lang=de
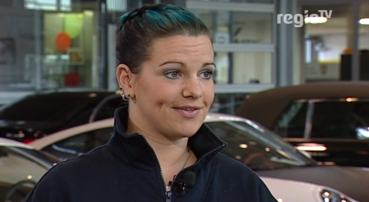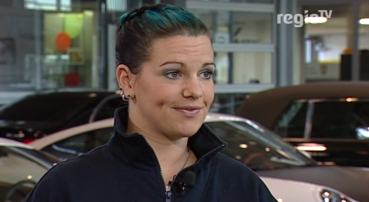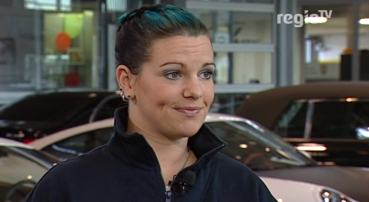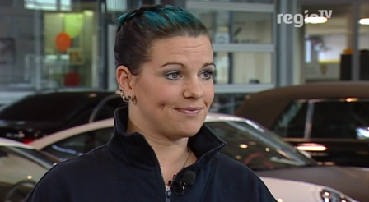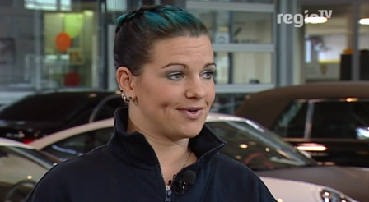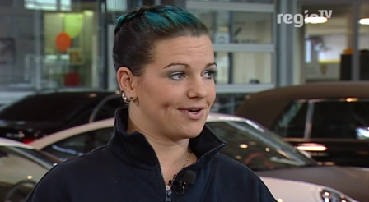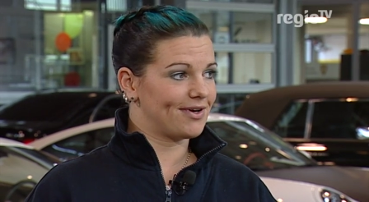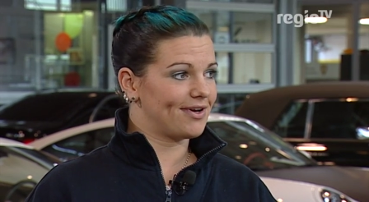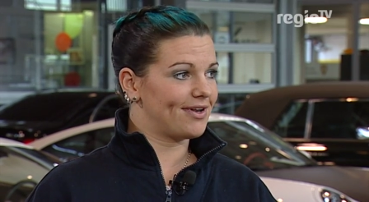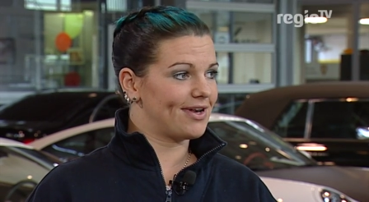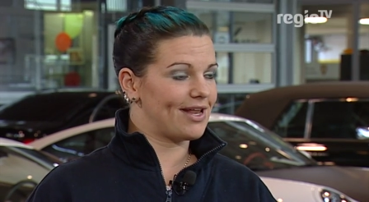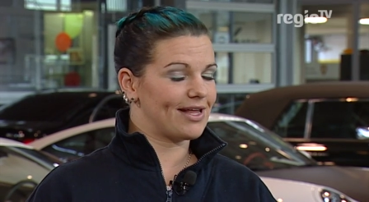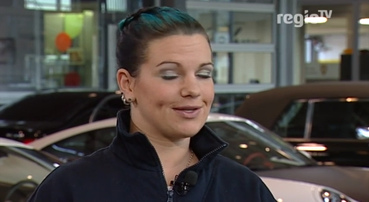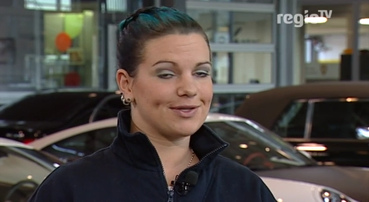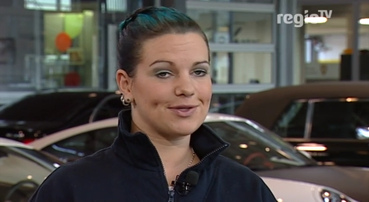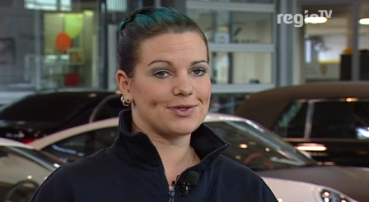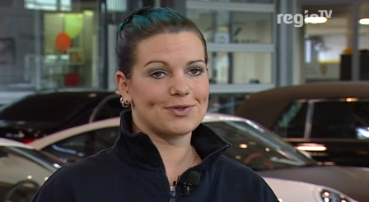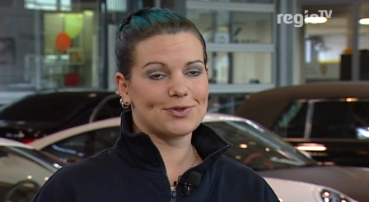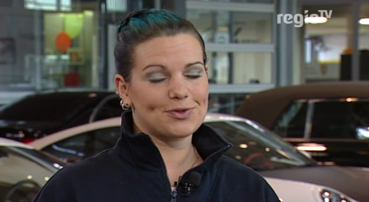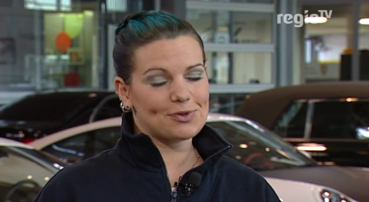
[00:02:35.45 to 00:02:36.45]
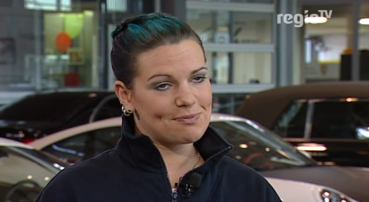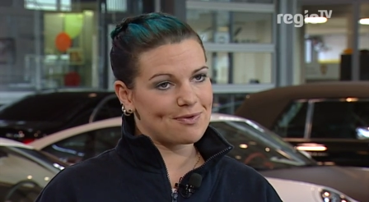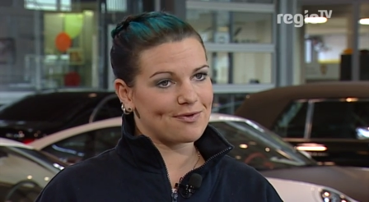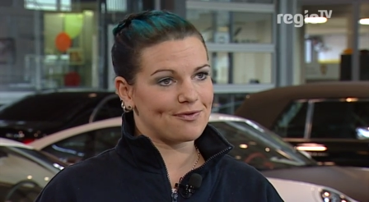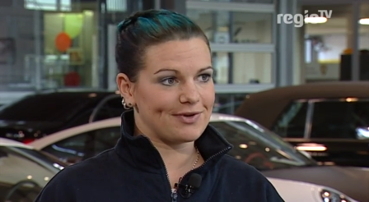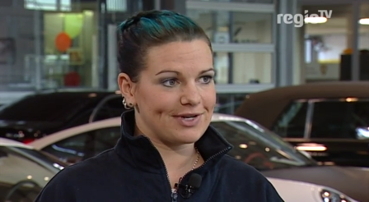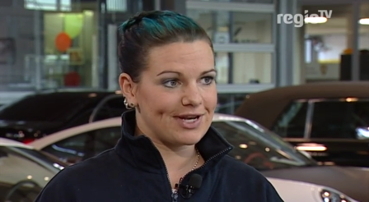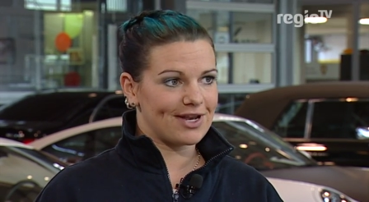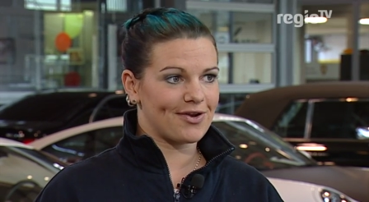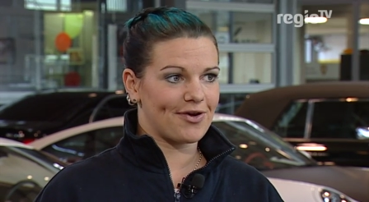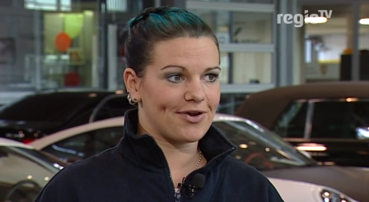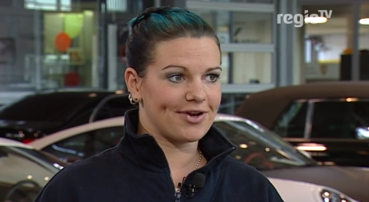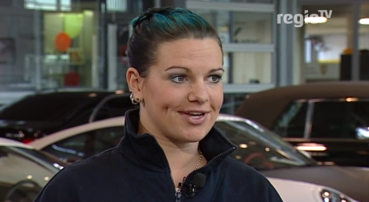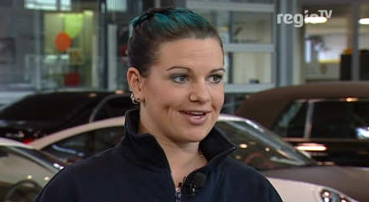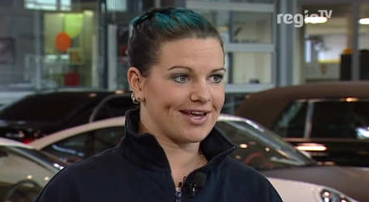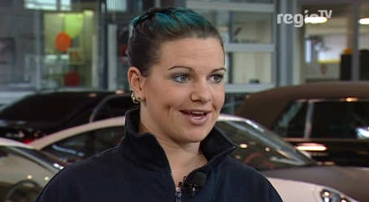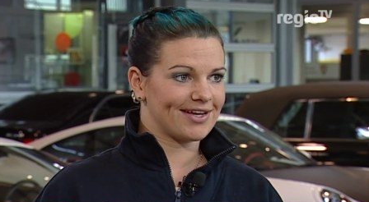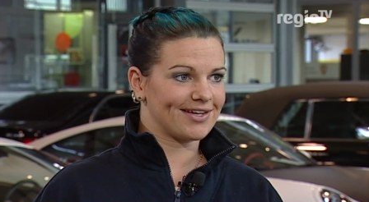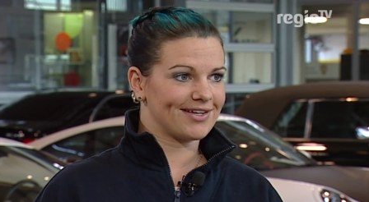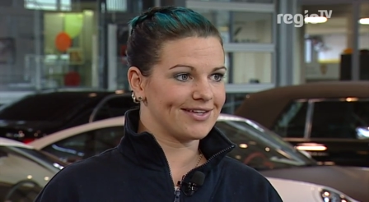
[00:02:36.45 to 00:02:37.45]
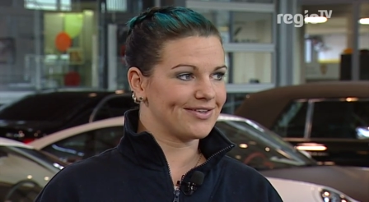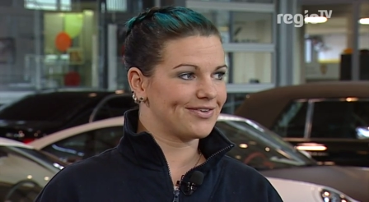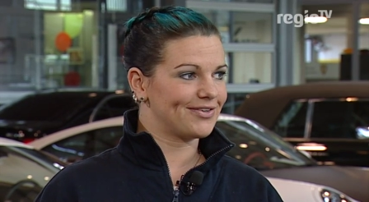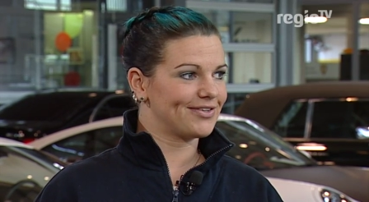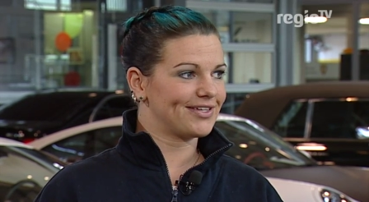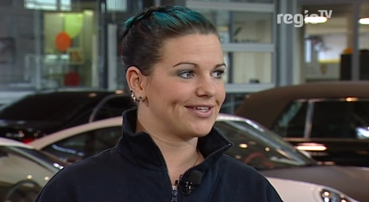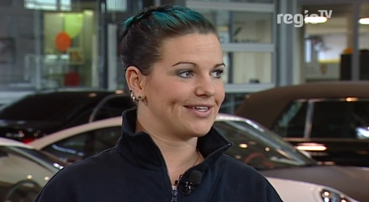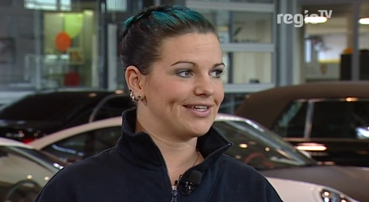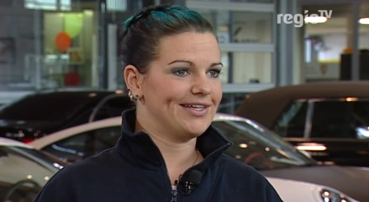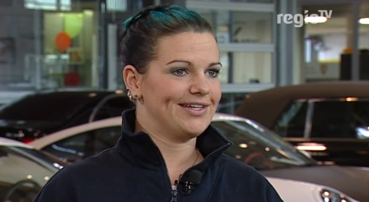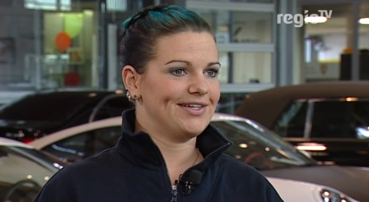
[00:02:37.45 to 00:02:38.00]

Man lernt super viele Leute kennen und